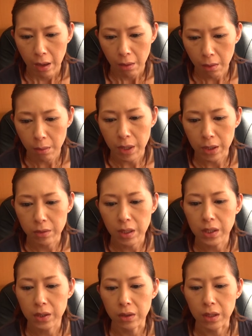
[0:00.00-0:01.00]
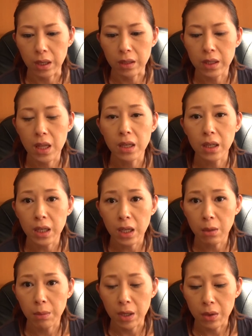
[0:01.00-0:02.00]
をま詳しくたくさん書け
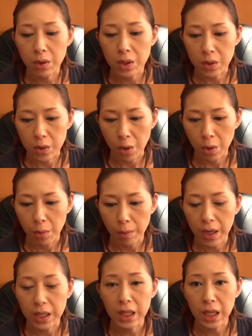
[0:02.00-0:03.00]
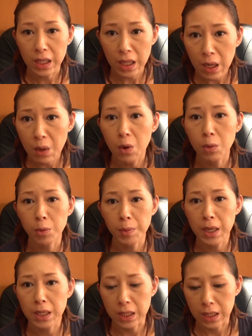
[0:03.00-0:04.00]
るま唯一の媒体が
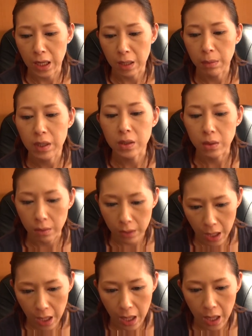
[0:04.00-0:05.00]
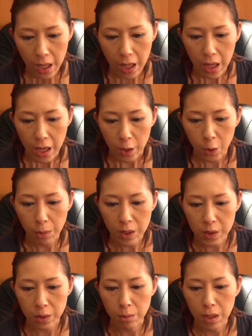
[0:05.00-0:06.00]
ホームページになりますので、えっと、
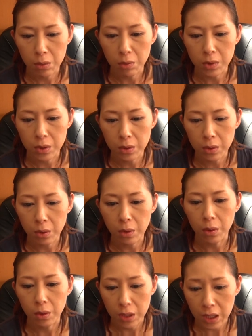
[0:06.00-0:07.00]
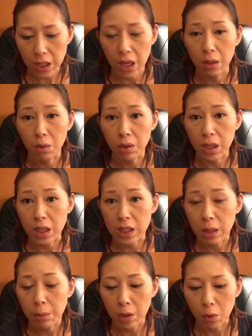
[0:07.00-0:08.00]
まず目のつくところに、えっと、お客
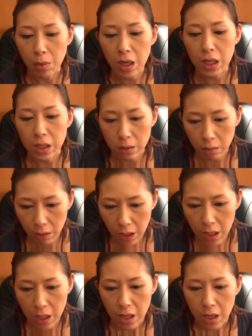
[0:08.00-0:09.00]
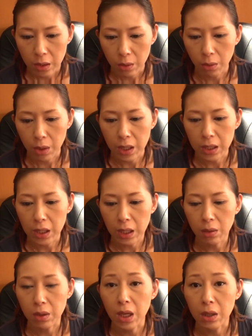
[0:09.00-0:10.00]
様のメリットか共感で
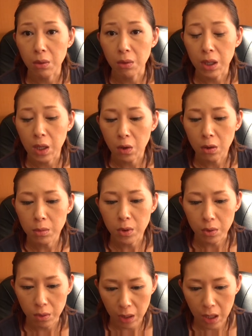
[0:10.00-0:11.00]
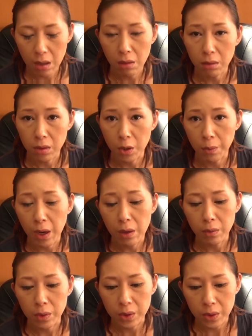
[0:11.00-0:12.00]
きる内容を入れ込むことが本当に
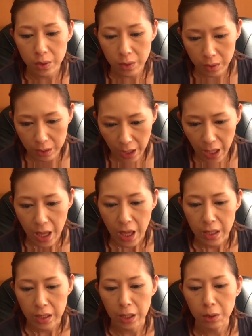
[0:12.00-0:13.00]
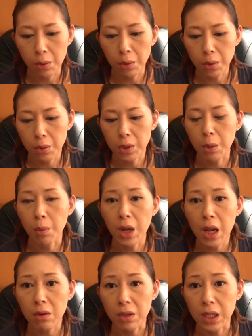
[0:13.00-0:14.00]
ファンを作って内容を読んでも
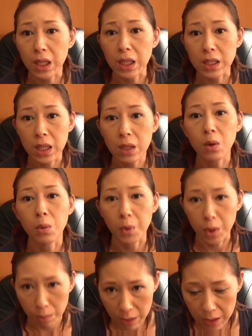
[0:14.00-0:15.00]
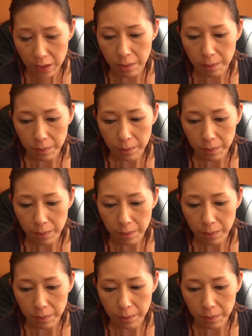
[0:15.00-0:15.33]
らえる秘訣だと思います。